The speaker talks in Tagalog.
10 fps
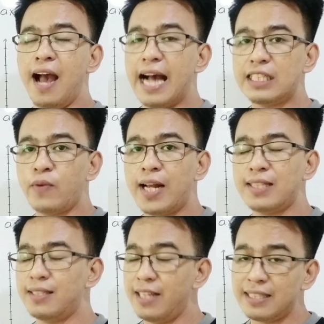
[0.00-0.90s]
as well
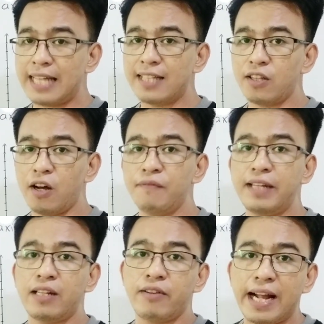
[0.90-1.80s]
as the distance of the
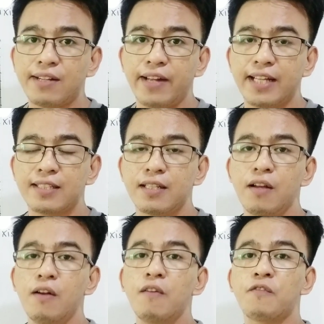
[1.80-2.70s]

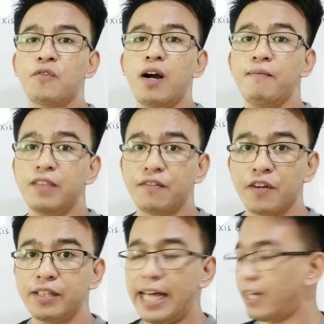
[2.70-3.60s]
directrix from the
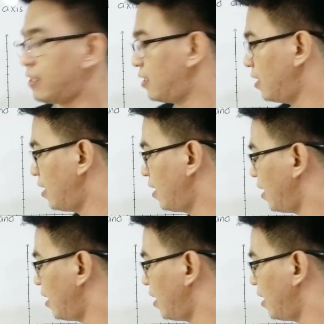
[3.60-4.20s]
vertex.